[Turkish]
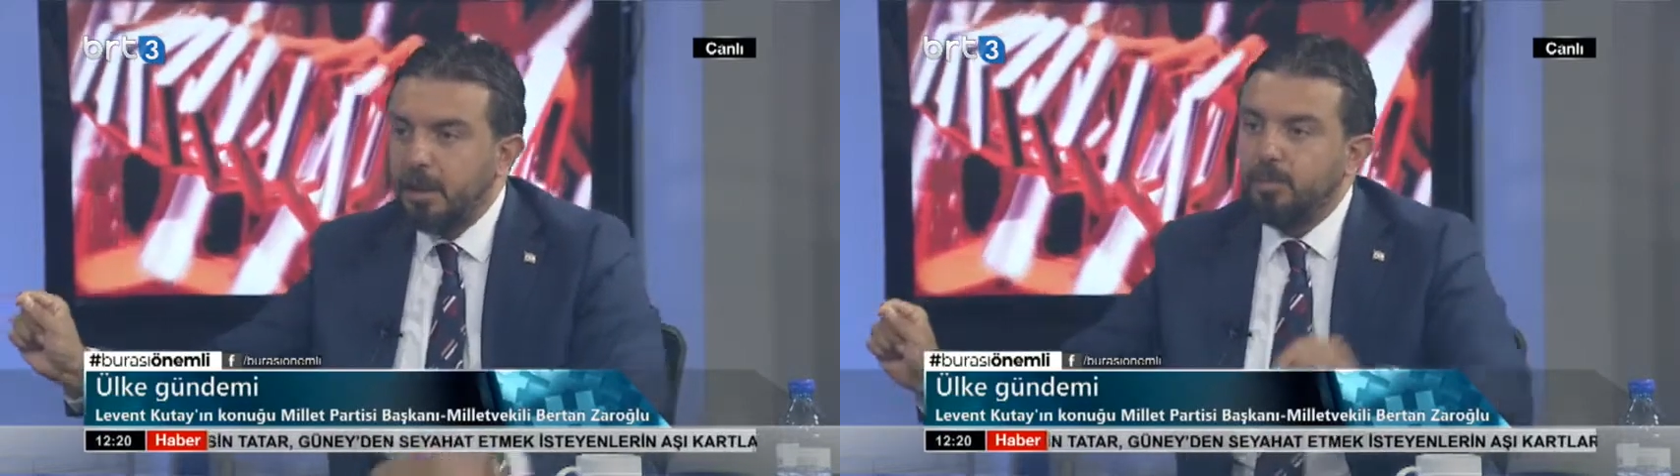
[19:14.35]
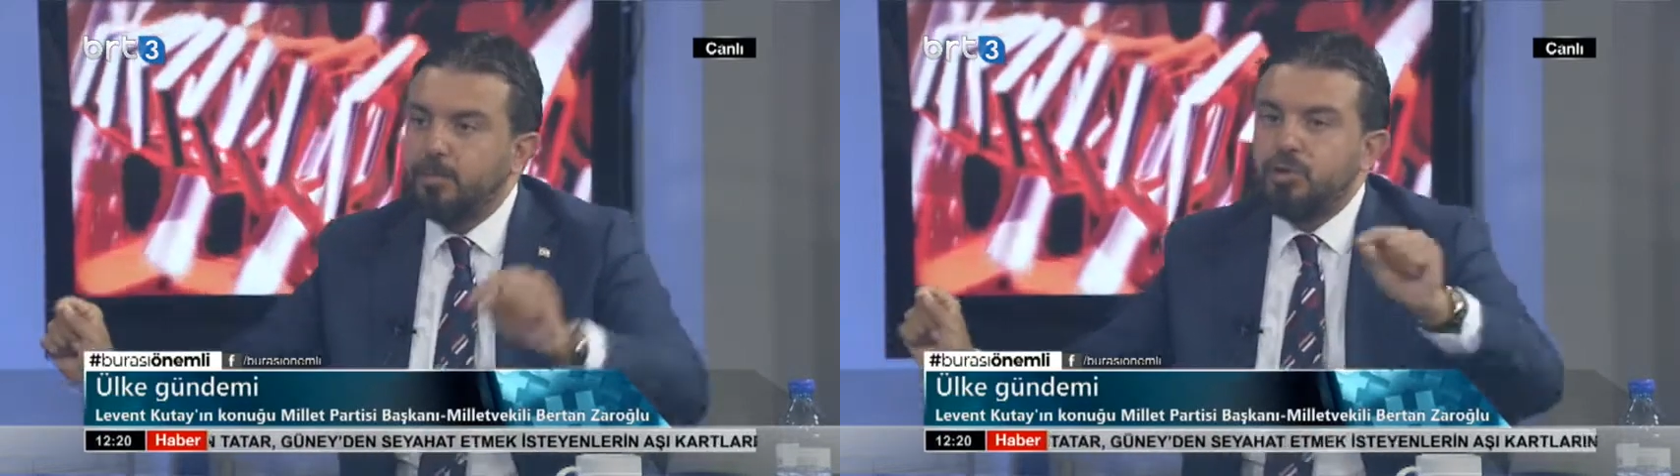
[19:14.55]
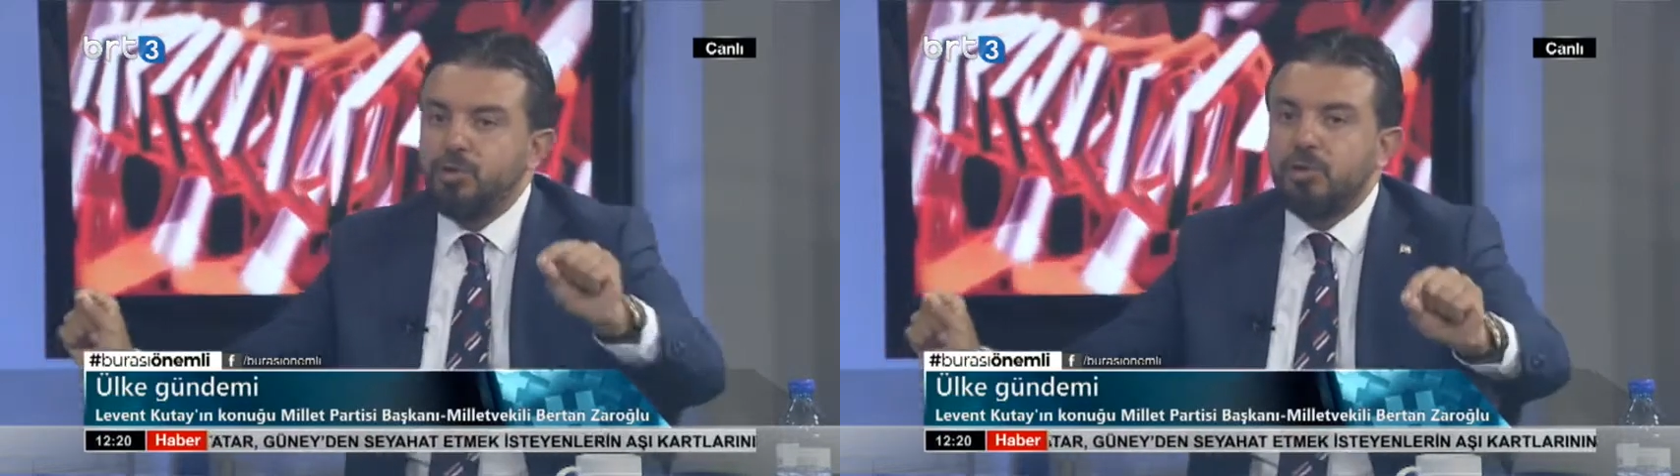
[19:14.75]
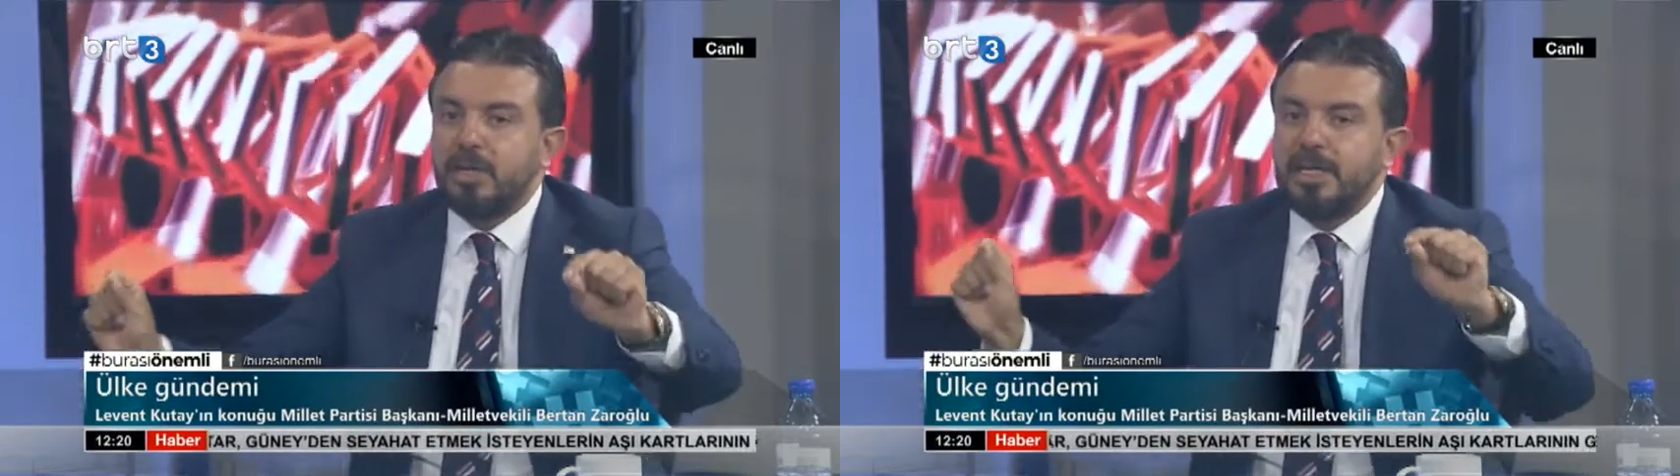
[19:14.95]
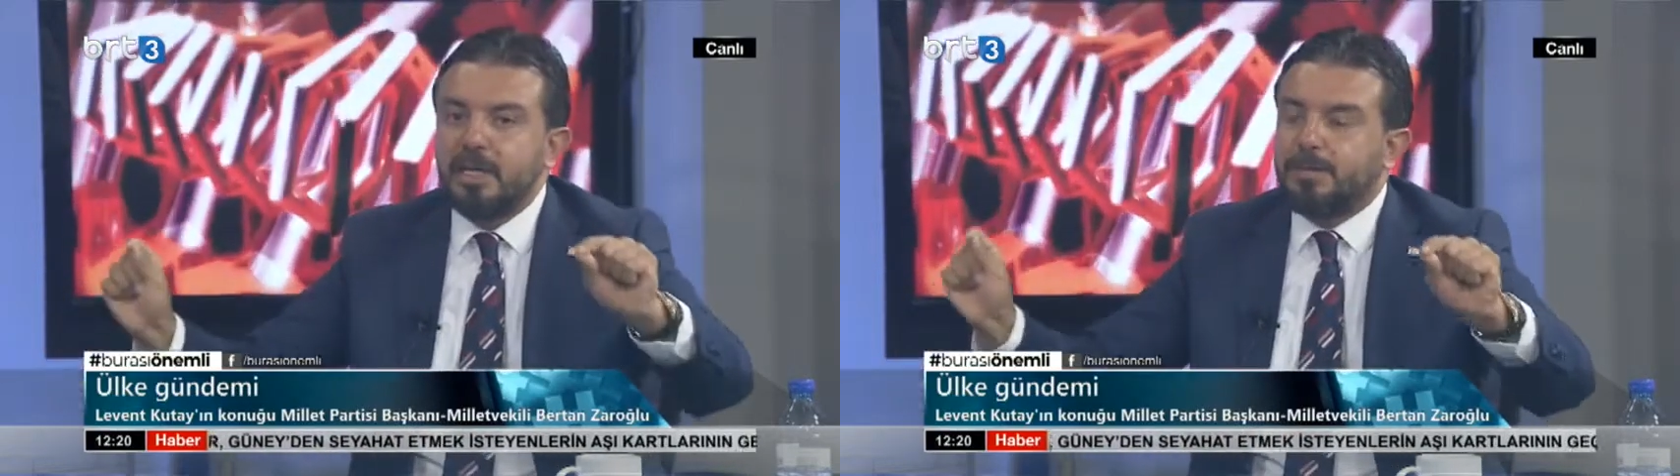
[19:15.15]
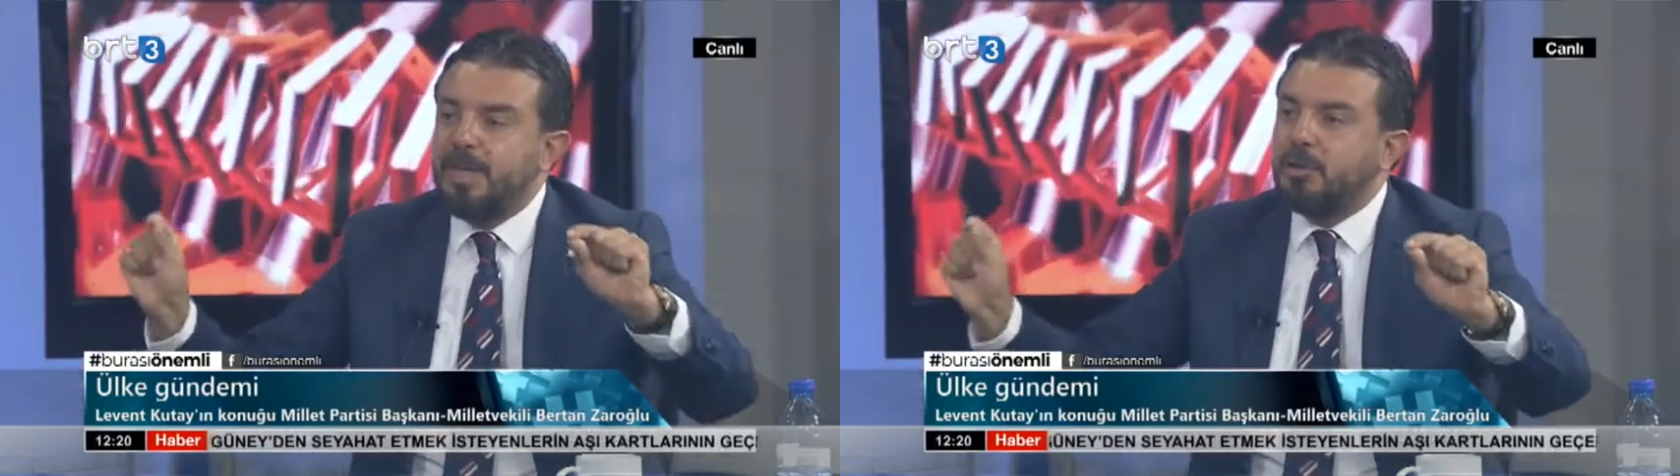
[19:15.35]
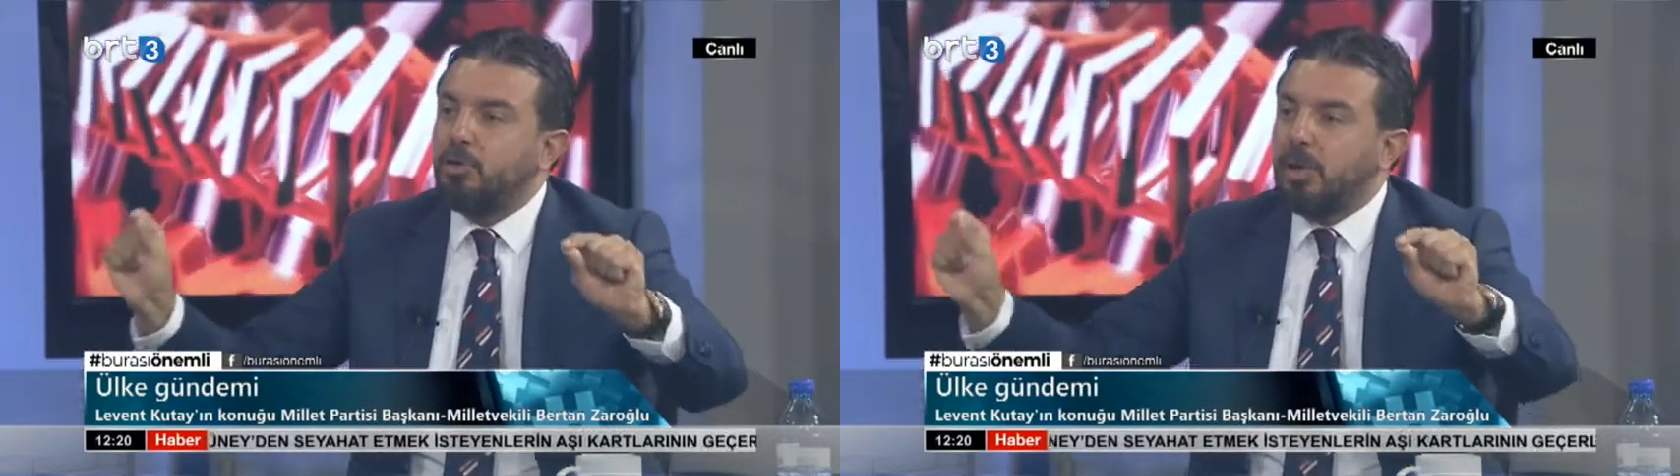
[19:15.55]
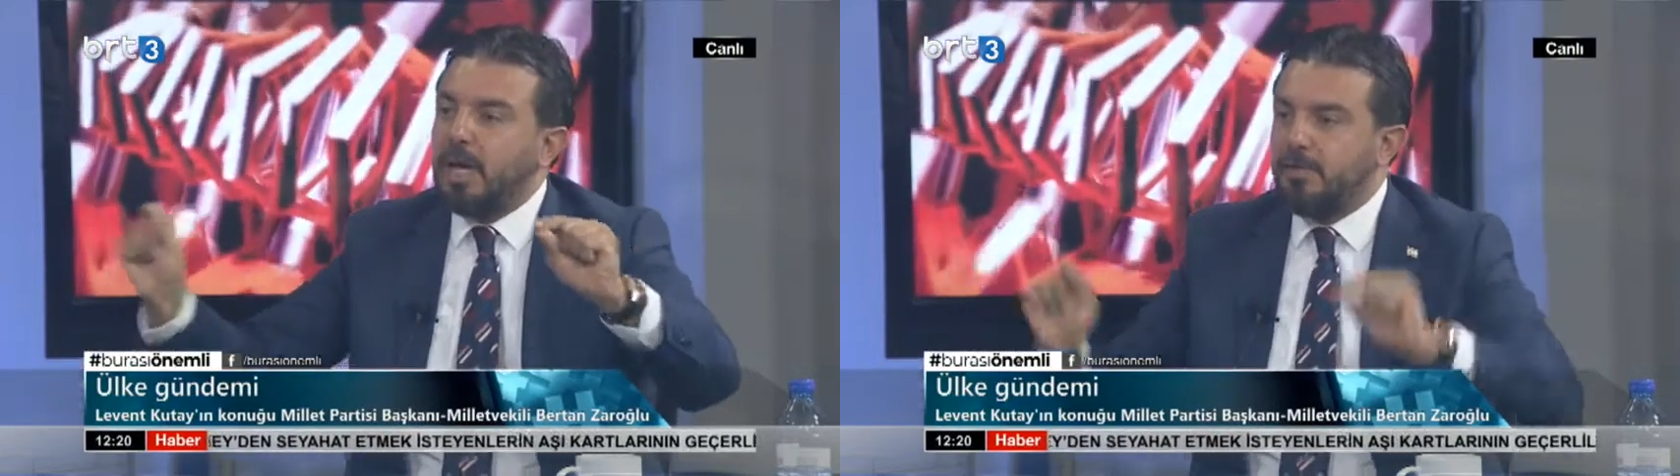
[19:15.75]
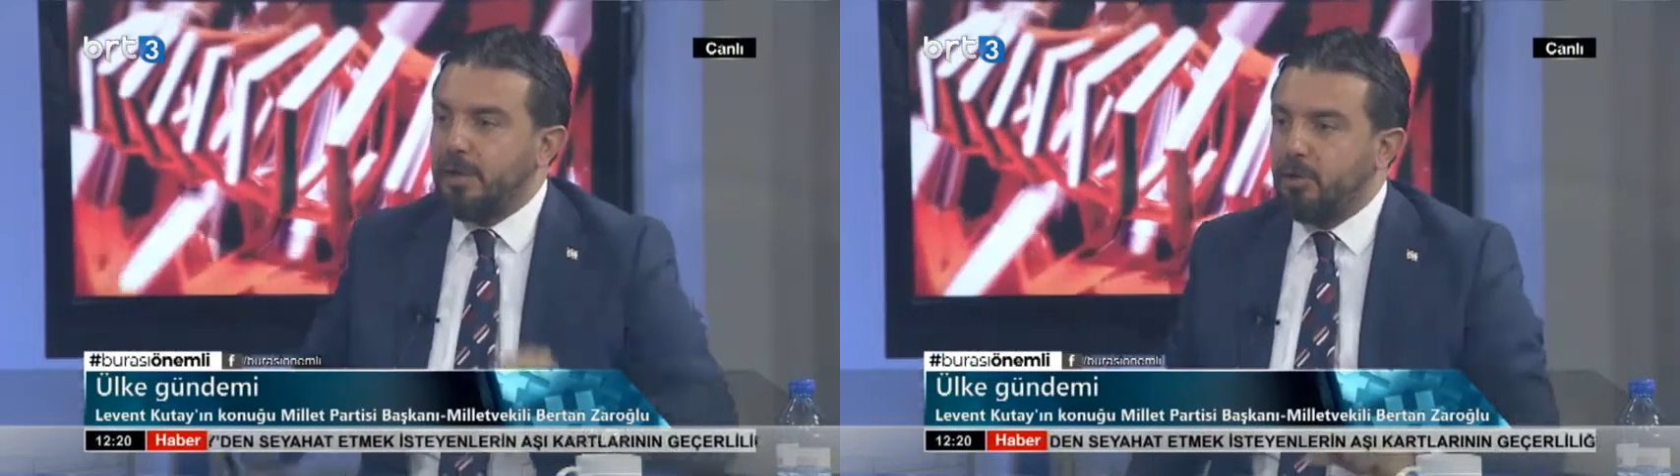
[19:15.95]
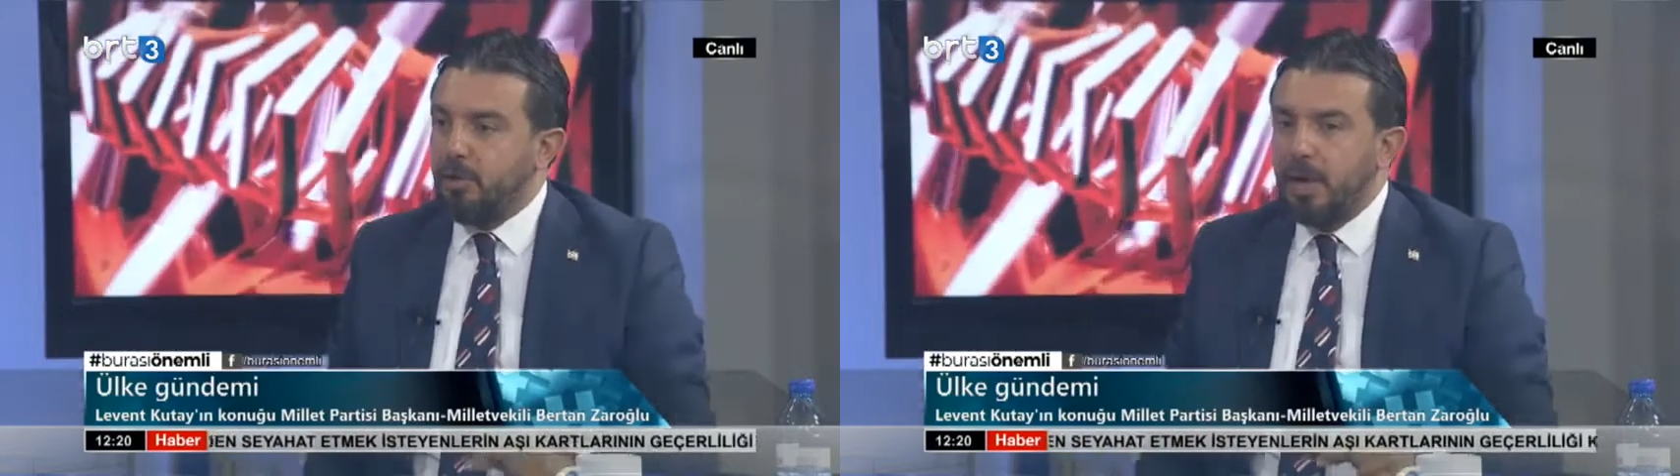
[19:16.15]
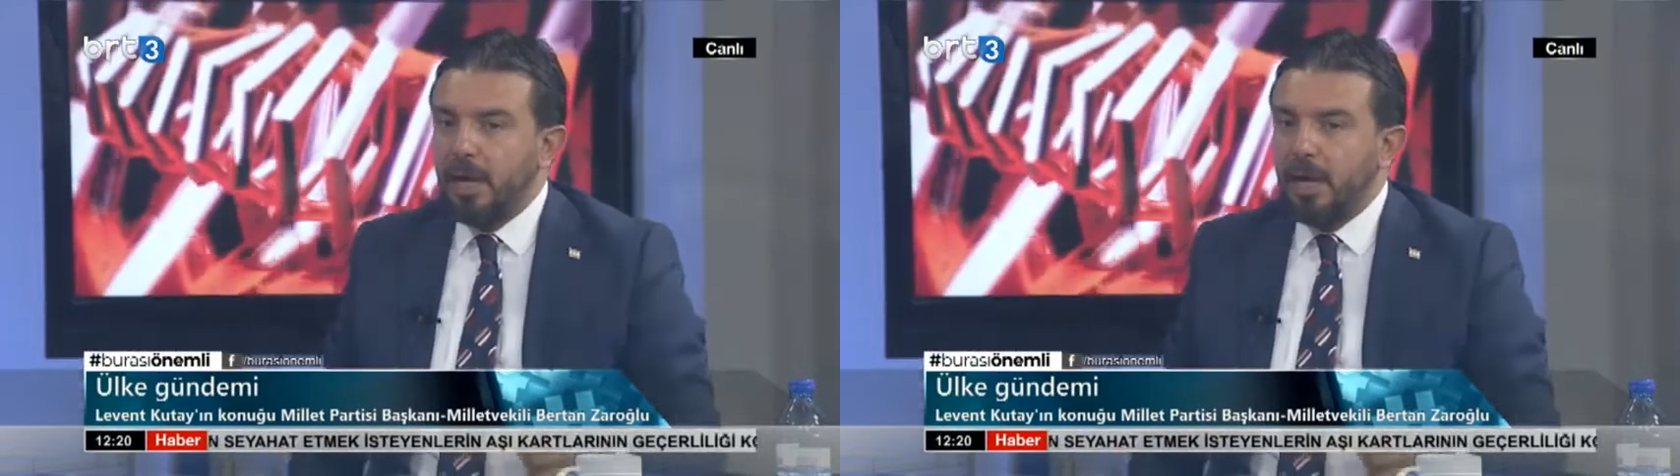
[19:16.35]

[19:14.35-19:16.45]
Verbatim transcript: bugün 41 dolar veriyor.